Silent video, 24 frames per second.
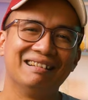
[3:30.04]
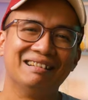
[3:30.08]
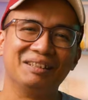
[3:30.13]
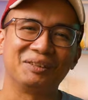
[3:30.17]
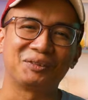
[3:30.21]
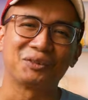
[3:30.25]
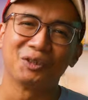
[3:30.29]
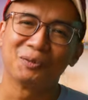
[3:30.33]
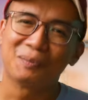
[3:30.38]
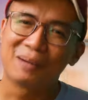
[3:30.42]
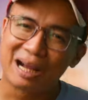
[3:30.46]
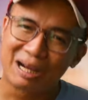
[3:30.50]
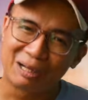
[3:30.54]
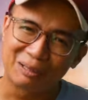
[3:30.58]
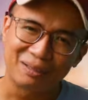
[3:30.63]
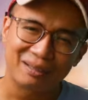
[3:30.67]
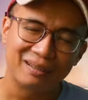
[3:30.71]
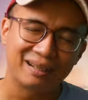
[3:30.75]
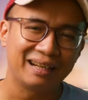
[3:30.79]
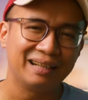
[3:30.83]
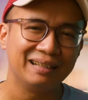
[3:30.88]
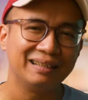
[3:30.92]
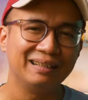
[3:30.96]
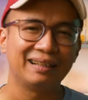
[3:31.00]
uh, tôi bảo thế
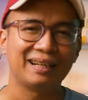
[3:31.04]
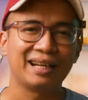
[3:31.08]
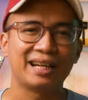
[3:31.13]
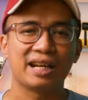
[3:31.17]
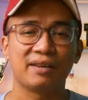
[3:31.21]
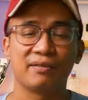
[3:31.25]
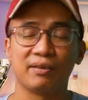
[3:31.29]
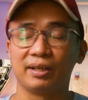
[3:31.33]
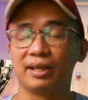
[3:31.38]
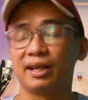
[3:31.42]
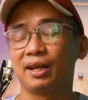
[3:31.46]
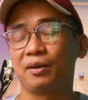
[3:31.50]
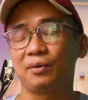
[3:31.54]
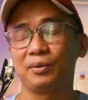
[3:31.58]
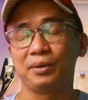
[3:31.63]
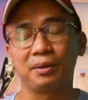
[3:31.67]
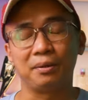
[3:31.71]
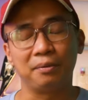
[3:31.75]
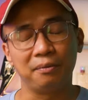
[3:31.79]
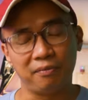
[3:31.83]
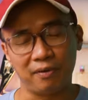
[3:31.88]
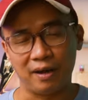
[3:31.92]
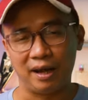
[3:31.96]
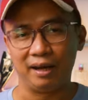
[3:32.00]
này thì các anh em phải theo, thì
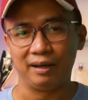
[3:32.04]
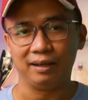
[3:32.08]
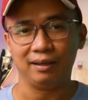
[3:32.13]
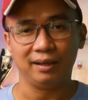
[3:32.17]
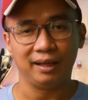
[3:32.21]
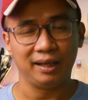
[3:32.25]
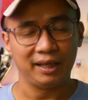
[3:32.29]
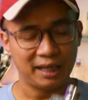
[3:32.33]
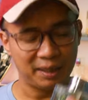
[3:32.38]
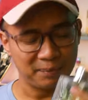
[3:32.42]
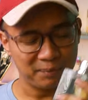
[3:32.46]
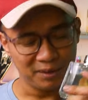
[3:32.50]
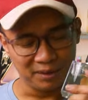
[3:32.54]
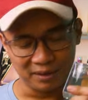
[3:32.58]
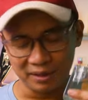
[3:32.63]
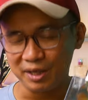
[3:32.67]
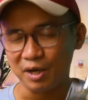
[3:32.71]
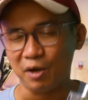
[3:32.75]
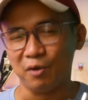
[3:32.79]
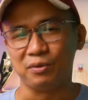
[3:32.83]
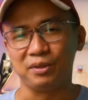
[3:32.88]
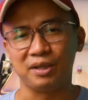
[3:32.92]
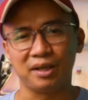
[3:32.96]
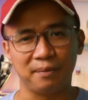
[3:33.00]
không phải, anh em đừng
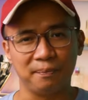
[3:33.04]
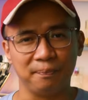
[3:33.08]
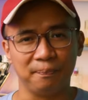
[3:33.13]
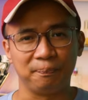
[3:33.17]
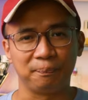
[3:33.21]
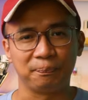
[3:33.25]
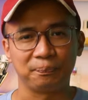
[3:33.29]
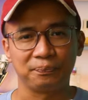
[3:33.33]
hiểu nhầm.